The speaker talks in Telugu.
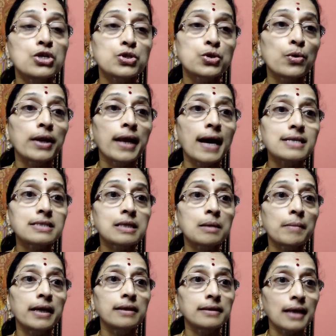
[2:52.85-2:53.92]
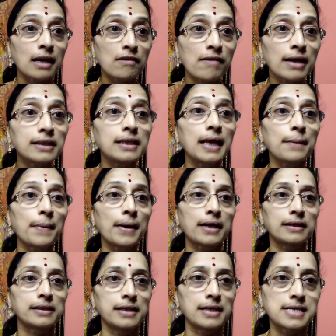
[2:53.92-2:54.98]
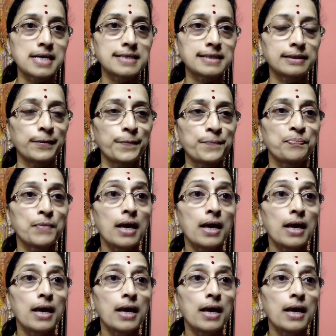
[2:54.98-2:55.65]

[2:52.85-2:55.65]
సూర్యాస్తమయం తర్వాత దీపారాధన చేస్తాం